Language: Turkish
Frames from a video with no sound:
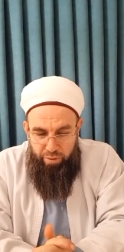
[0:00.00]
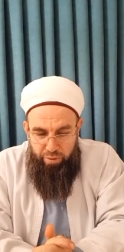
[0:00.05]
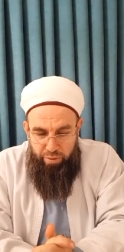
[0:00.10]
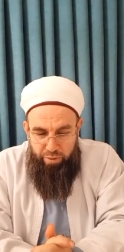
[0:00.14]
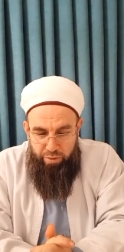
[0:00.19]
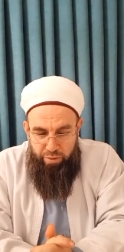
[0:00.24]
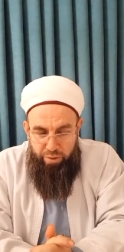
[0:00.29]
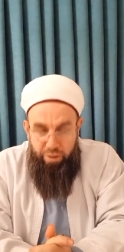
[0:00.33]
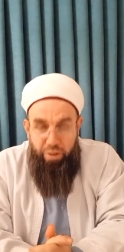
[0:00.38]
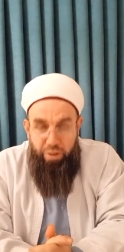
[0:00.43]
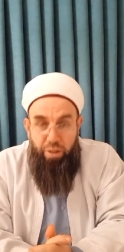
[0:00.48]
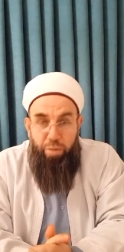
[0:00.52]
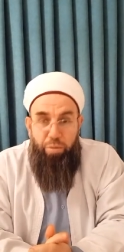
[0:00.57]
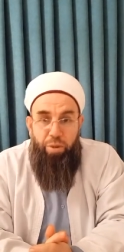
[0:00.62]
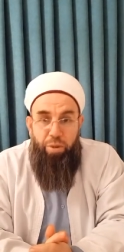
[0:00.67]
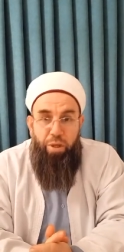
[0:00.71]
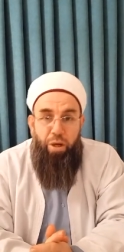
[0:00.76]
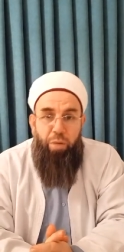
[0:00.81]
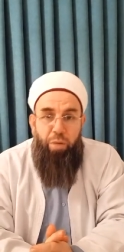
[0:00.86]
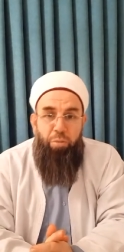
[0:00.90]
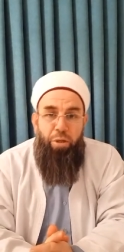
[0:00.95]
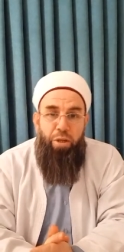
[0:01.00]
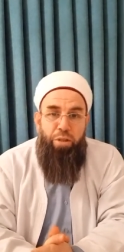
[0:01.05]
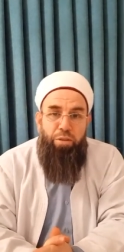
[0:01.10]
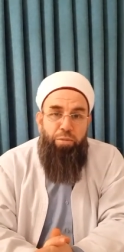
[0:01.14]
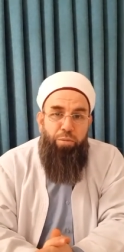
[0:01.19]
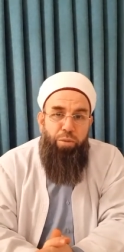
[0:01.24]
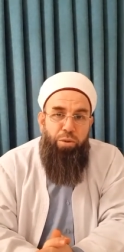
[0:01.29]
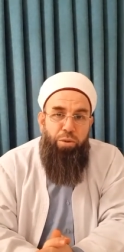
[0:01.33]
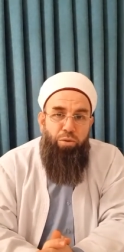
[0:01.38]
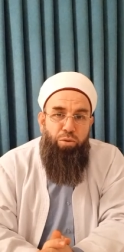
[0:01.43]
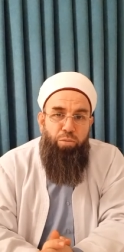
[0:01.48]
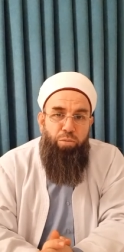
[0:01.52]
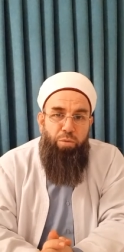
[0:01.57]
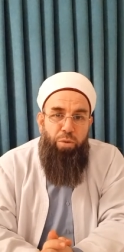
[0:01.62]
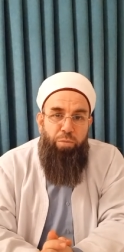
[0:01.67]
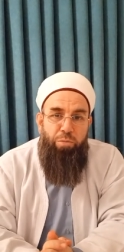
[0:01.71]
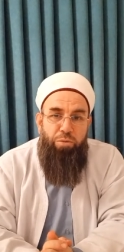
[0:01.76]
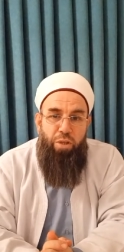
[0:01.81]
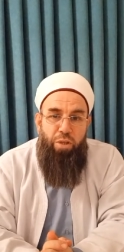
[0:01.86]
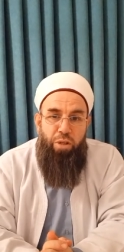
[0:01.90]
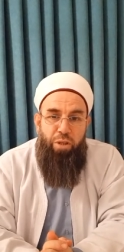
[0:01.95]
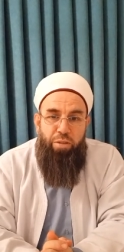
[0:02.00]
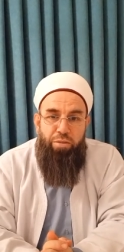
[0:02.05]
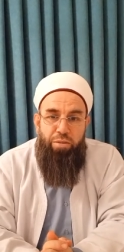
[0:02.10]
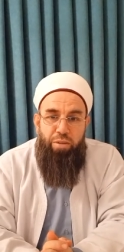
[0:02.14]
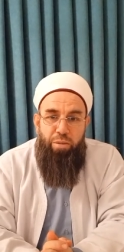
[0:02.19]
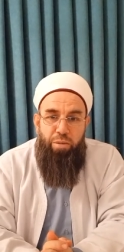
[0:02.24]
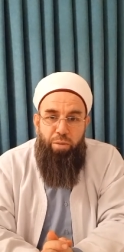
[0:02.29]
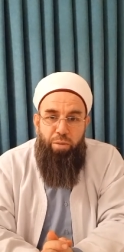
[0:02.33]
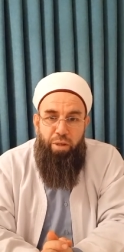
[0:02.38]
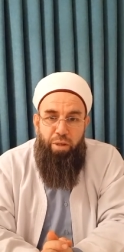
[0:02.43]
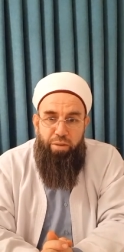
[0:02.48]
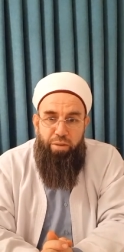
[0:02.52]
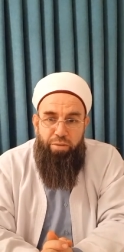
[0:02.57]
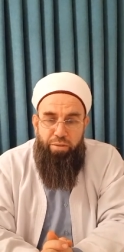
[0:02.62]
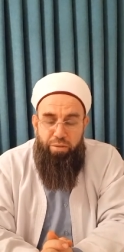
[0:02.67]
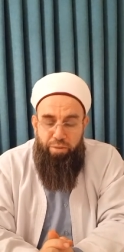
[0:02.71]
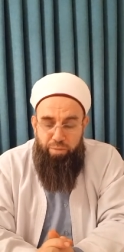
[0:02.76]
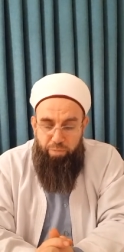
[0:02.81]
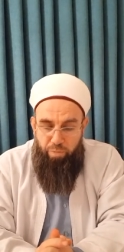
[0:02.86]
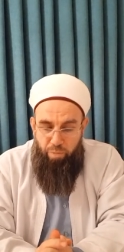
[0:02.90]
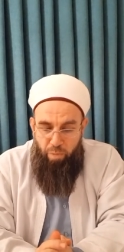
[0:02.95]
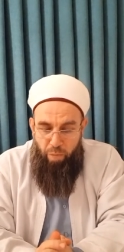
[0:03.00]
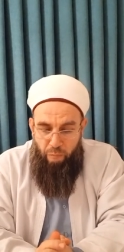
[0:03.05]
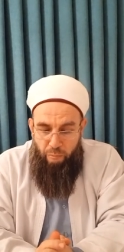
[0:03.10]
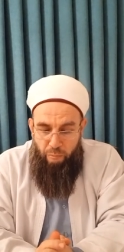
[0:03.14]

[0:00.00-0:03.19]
dinlemeyi, amel etmeyi cümlemize nasip eylesin.